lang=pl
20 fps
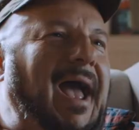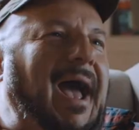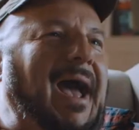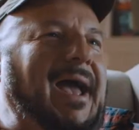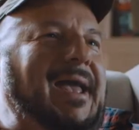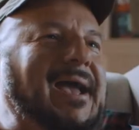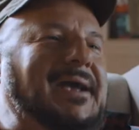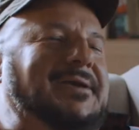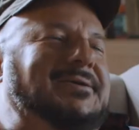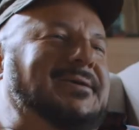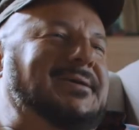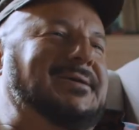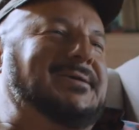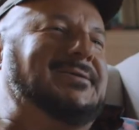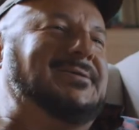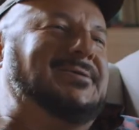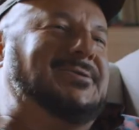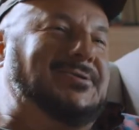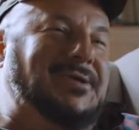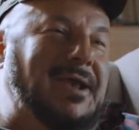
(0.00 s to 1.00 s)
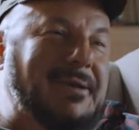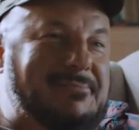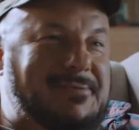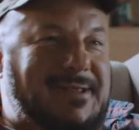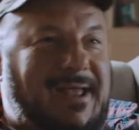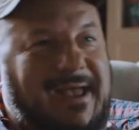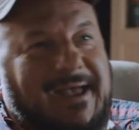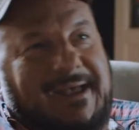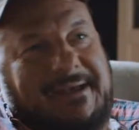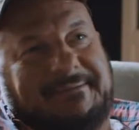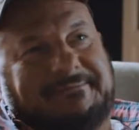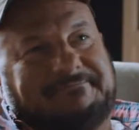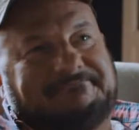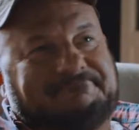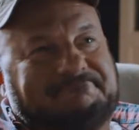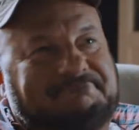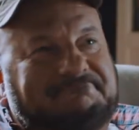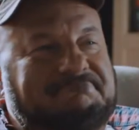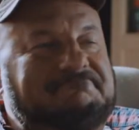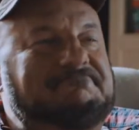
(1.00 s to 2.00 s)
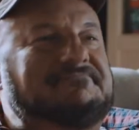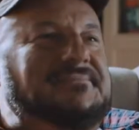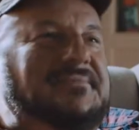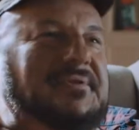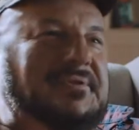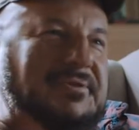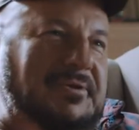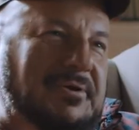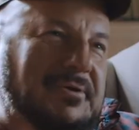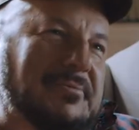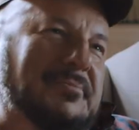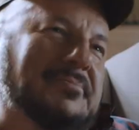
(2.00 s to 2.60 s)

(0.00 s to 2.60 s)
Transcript: A jak się zdrzemnę, to